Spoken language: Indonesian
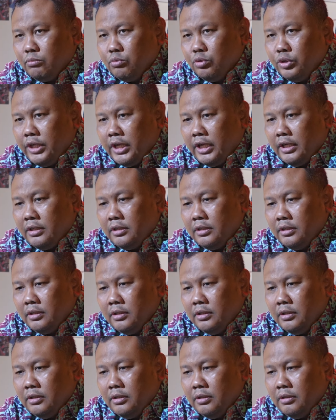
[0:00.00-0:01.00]
kemudian
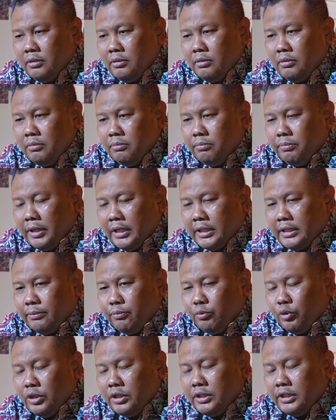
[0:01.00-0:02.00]
partai
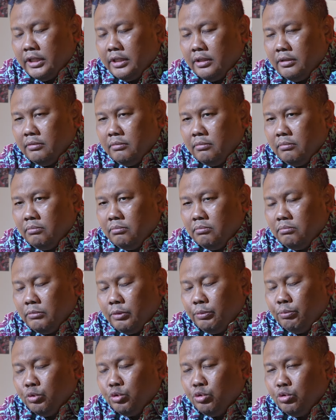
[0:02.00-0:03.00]
politik
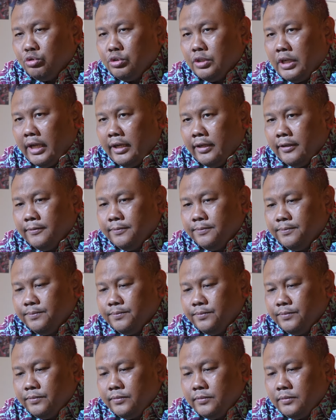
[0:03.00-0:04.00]
memutuskan
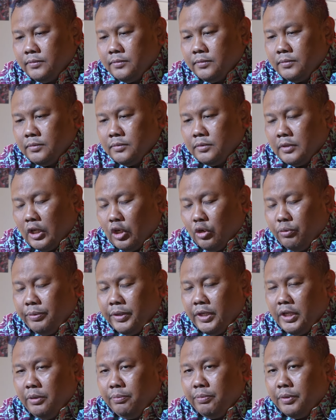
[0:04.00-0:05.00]
kalau
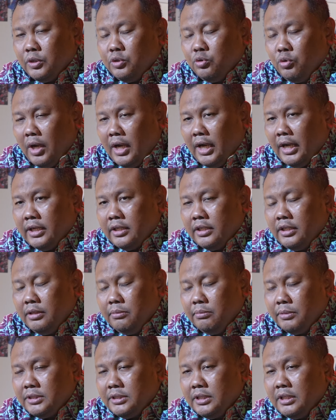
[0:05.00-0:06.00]
PDI Perjuangan
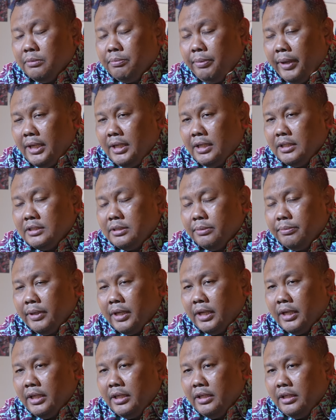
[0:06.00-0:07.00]
ini masih independen sampai
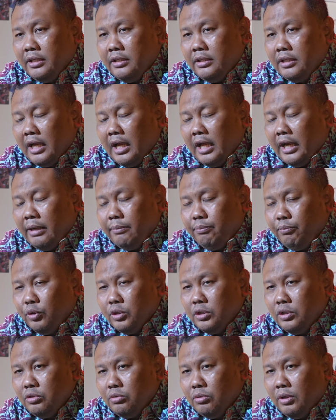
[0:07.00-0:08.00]
hari ini yang
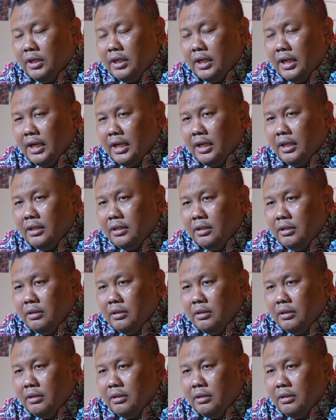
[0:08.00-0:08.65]
repot itu adalah